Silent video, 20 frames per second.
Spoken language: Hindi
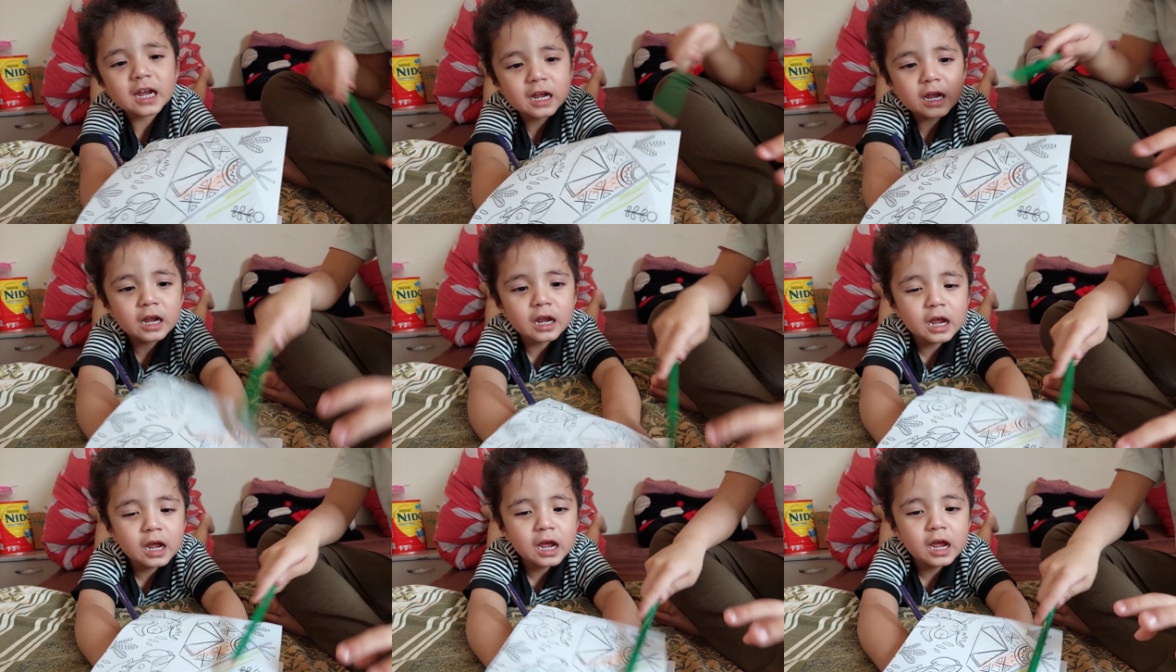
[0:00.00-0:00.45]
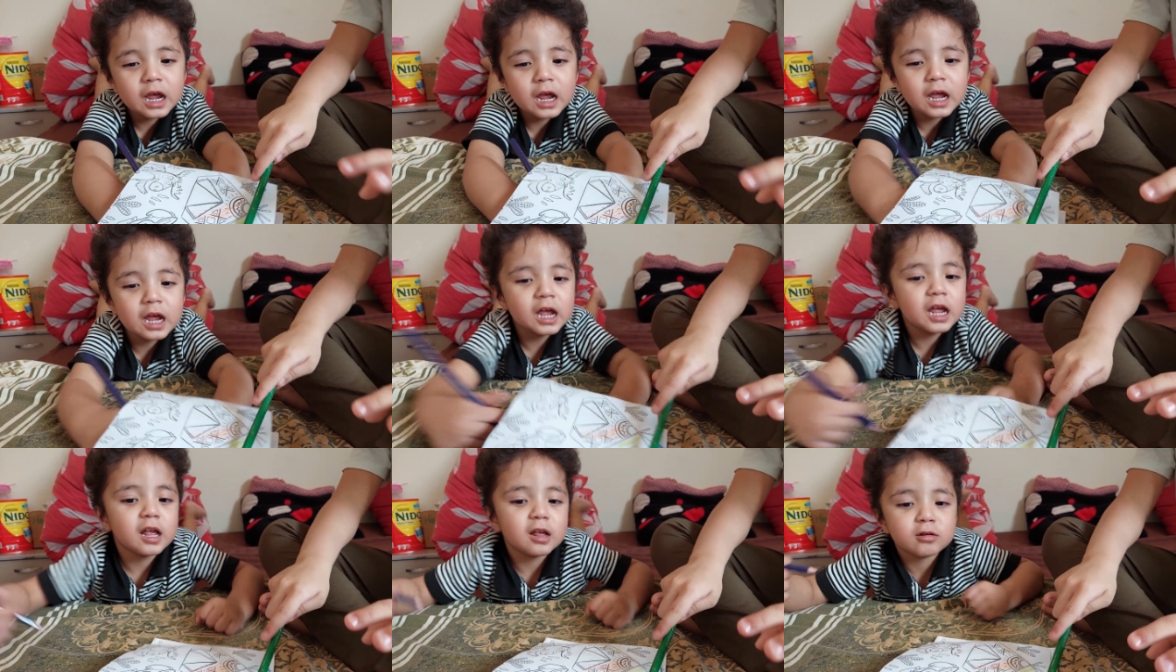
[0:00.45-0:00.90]
मैंने
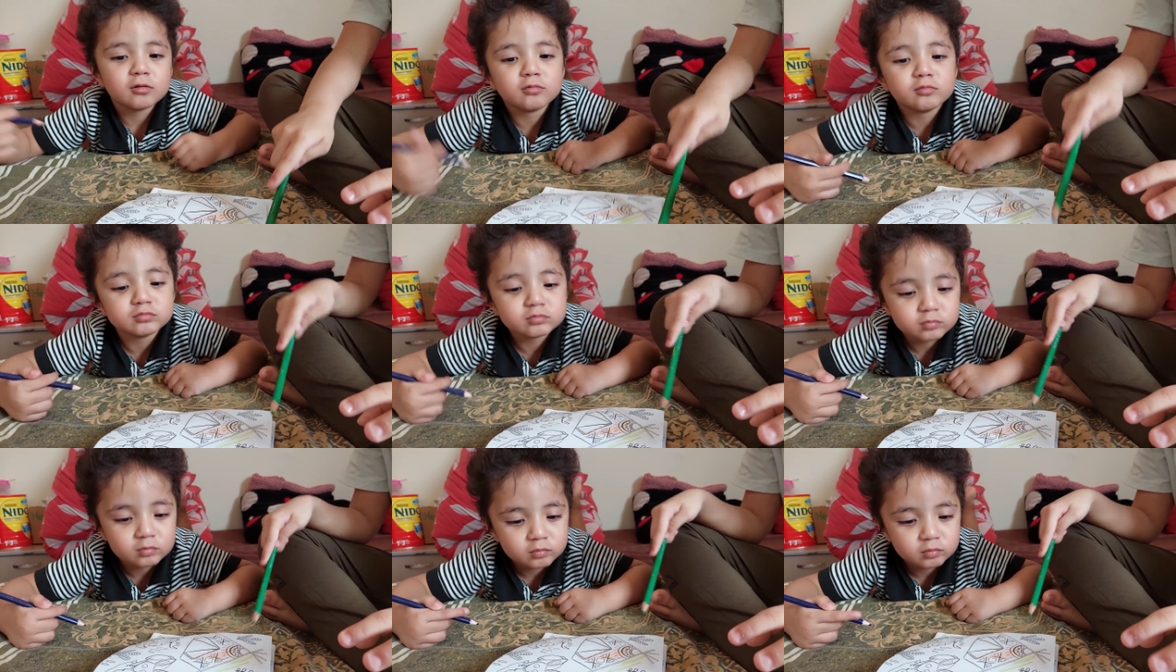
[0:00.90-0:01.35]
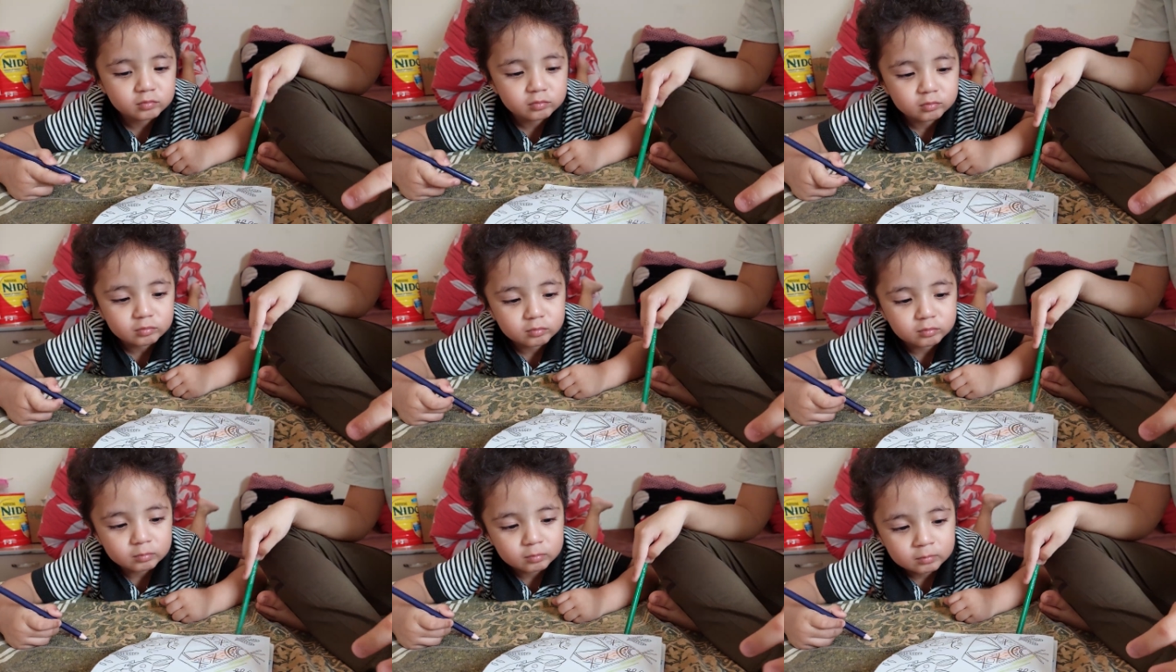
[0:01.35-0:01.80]
किया
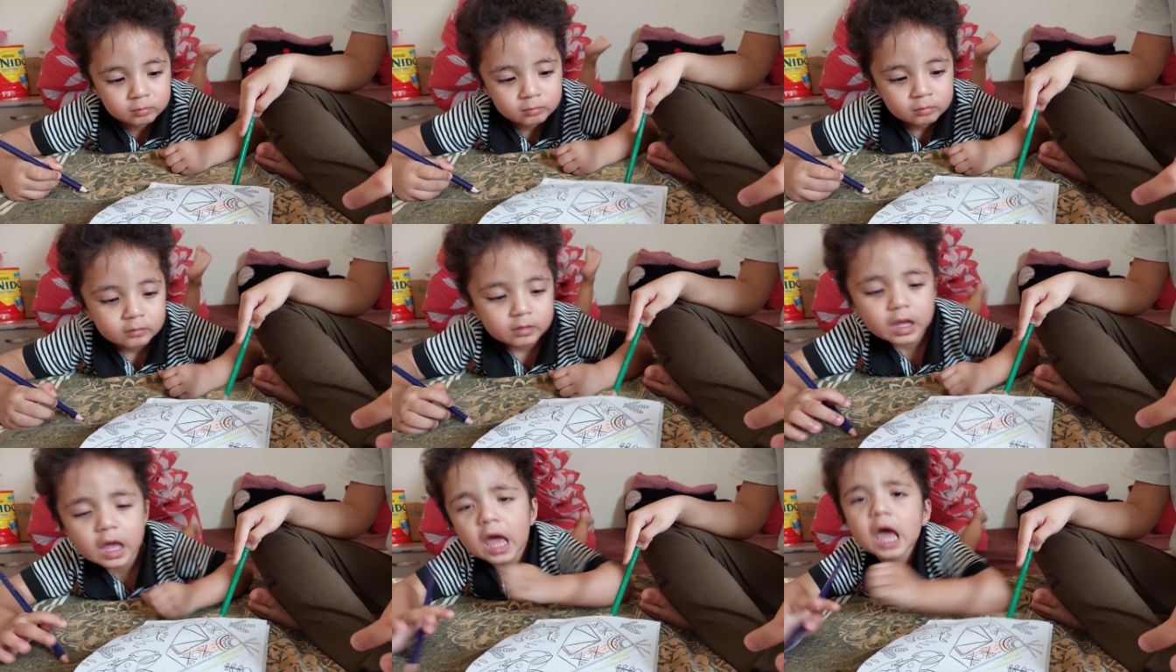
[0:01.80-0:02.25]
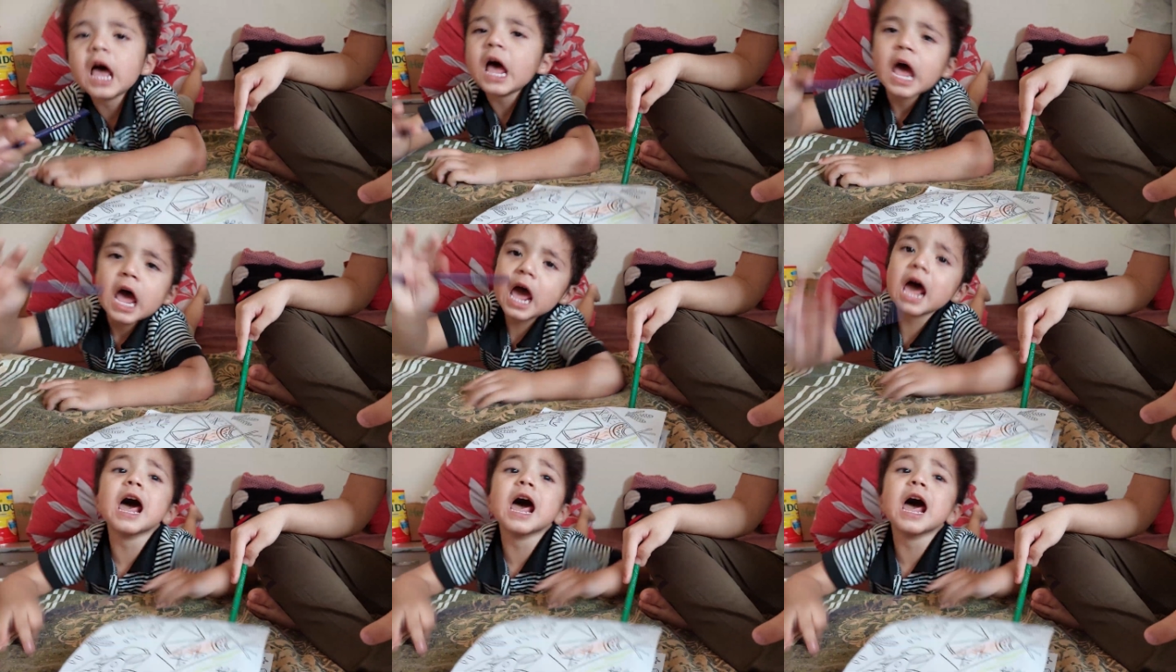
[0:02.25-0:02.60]
ये पीछे वाला मैंने